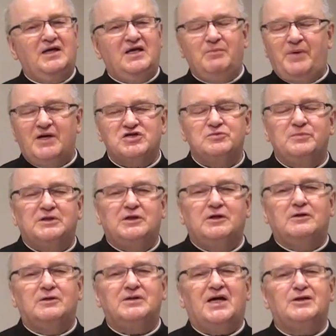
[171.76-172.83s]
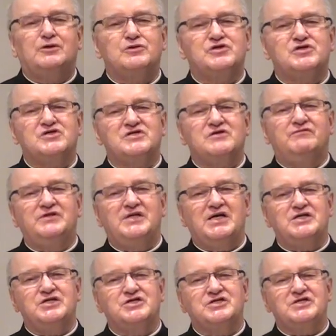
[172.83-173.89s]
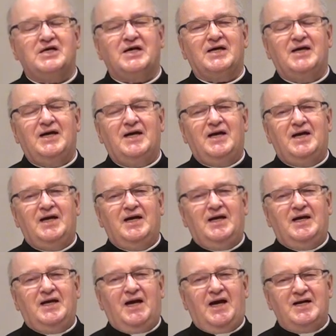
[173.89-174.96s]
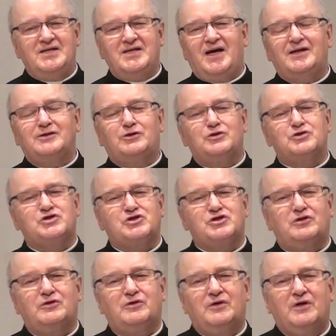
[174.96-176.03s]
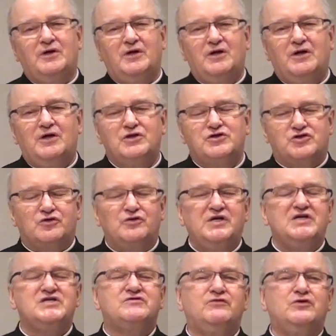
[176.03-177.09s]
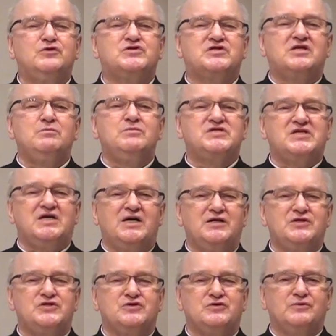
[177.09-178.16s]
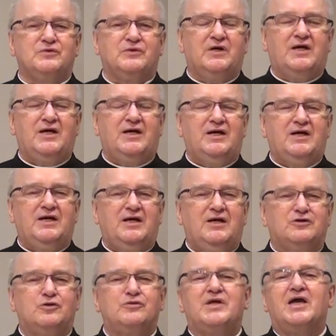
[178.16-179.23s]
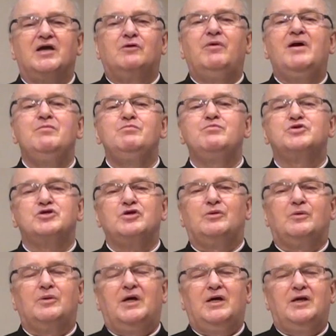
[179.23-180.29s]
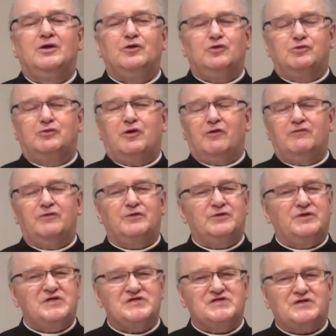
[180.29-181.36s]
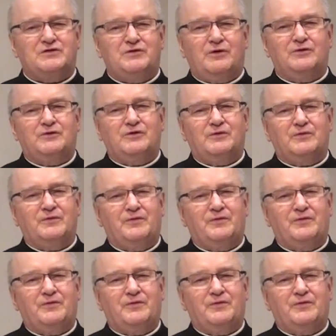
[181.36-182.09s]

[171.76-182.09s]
Nie patrzmy tylko na to, co zewnętrzne, ale na to, co, co jest w ludzkim sercu, to najgłębszą, duchową tęsknotą.